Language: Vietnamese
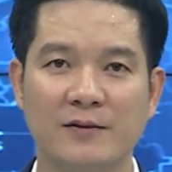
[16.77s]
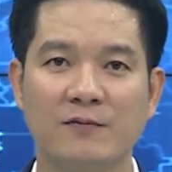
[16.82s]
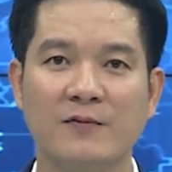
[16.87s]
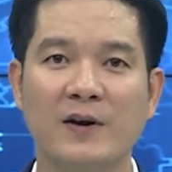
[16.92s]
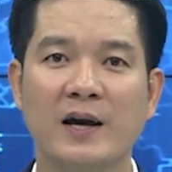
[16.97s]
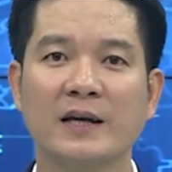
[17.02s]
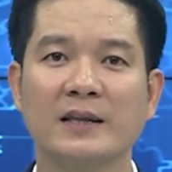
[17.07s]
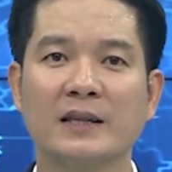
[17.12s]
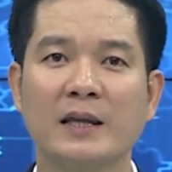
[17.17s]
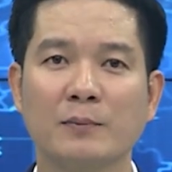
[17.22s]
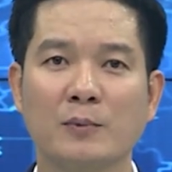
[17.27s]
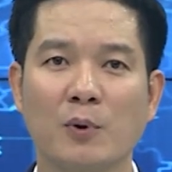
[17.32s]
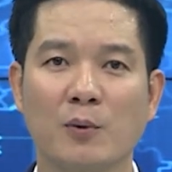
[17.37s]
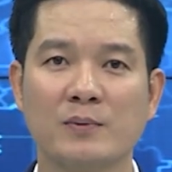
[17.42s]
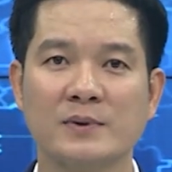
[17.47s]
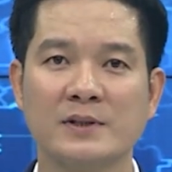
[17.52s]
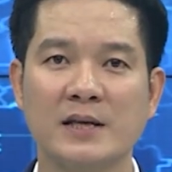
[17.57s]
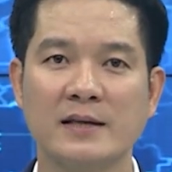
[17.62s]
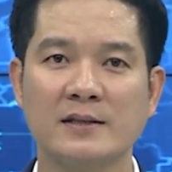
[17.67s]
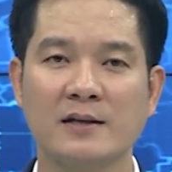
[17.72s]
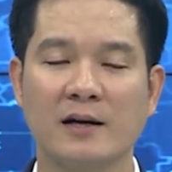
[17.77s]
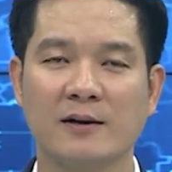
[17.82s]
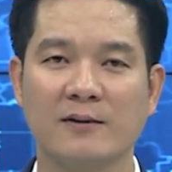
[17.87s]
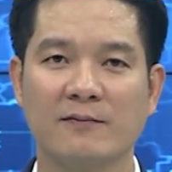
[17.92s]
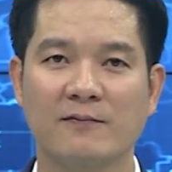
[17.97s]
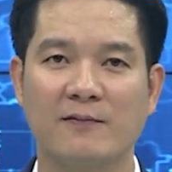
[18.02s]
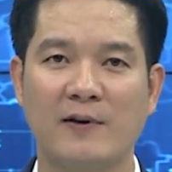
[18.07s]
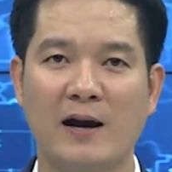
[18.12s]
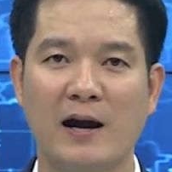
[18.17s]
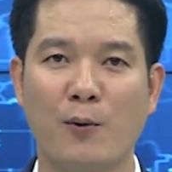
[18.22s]
về tiếp tục xây dựng
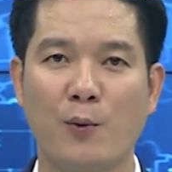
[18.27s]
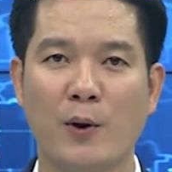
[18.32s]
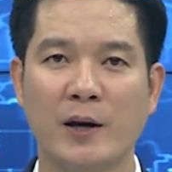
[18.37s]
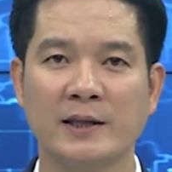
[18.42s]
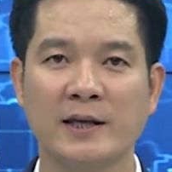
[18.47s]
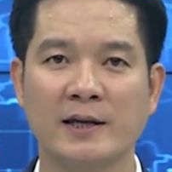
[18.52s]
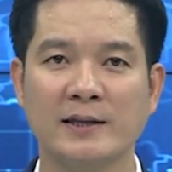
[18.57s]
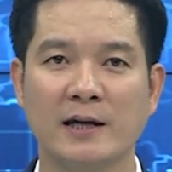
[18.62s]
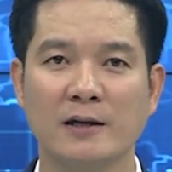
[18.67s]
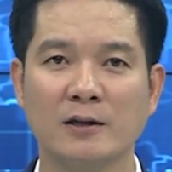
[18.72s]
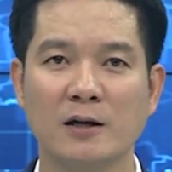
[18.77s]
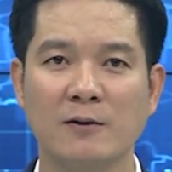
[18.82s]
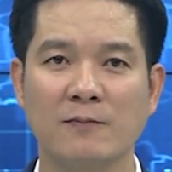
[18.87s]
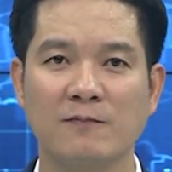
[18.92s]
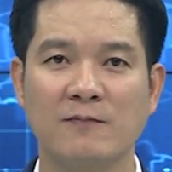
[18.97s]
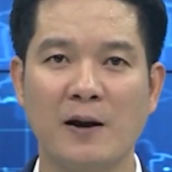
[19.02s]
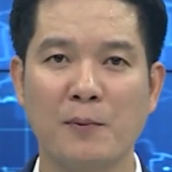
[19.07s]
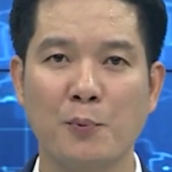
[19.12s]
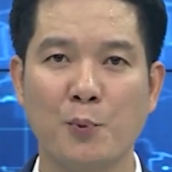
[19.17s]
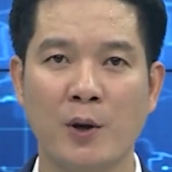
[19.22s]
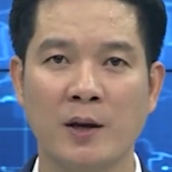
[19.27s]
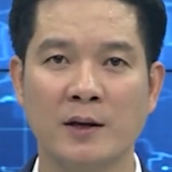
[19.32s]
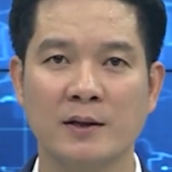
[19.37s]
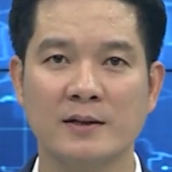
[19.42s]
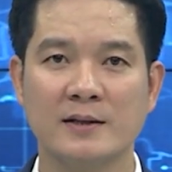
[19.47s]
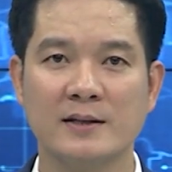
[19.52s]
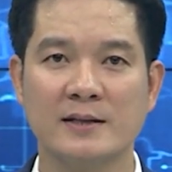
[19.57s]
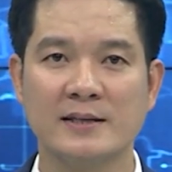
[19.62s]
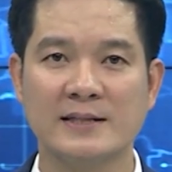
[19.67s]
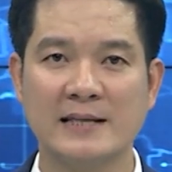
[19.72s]
và hoàn thiện nhà nước pháp quyền
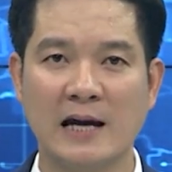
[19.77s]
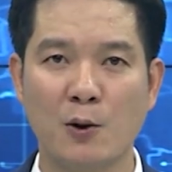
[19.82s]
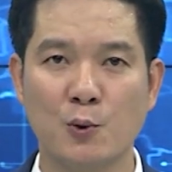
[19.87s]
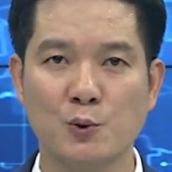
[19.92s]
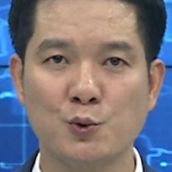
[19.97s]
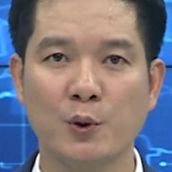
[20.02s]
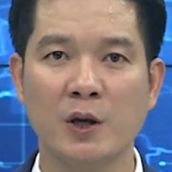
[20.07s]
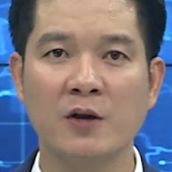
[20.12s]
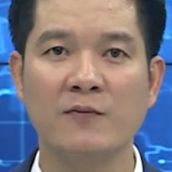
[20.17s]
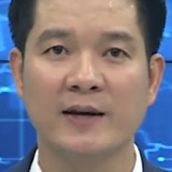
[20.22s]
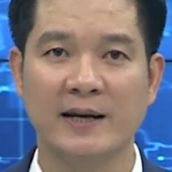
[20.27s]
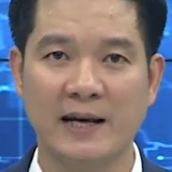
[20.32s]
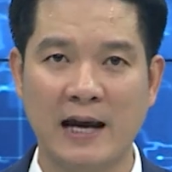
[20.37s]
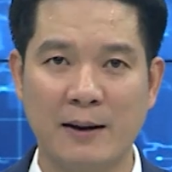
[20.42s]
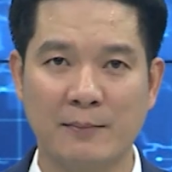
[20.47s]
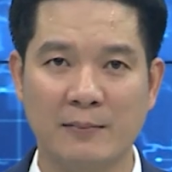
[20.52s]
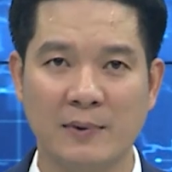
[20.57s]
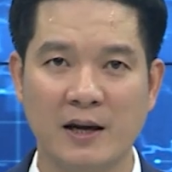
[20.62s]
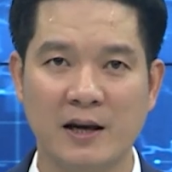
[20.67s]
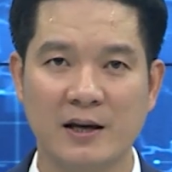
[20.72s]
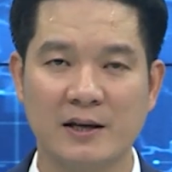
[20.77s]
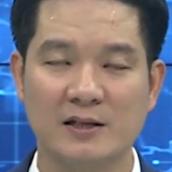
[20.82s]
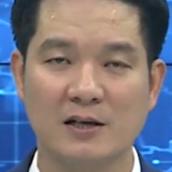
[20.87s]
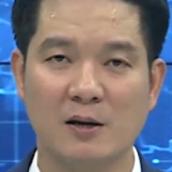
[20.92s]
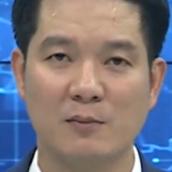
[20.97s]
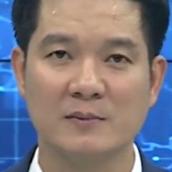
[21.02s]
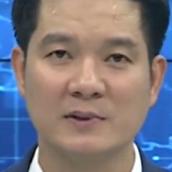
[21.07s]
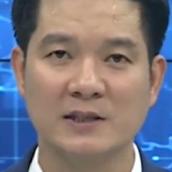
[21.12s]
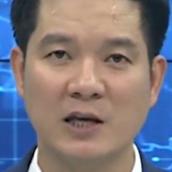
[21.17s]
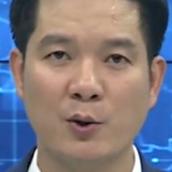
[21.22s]
xã hội chủ nghĩa Việt Nam
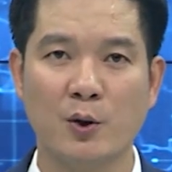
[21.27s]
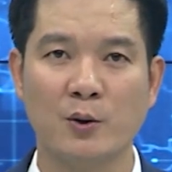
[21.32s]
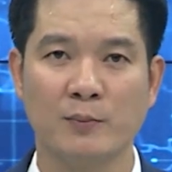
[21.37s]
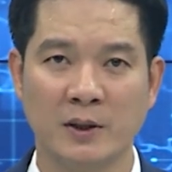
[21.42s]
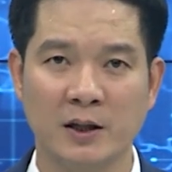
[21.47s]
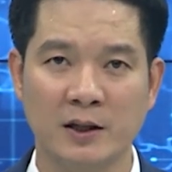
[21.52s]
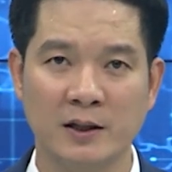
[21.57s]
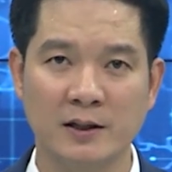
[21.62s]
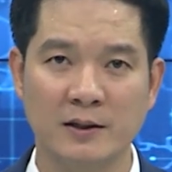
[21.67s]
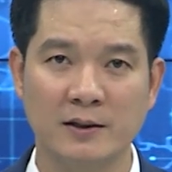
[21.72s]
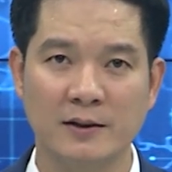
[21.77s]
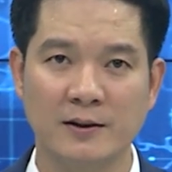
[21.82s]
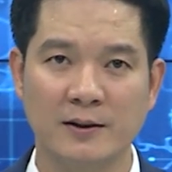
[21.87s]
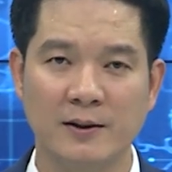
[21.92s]
trong giai đoạn mới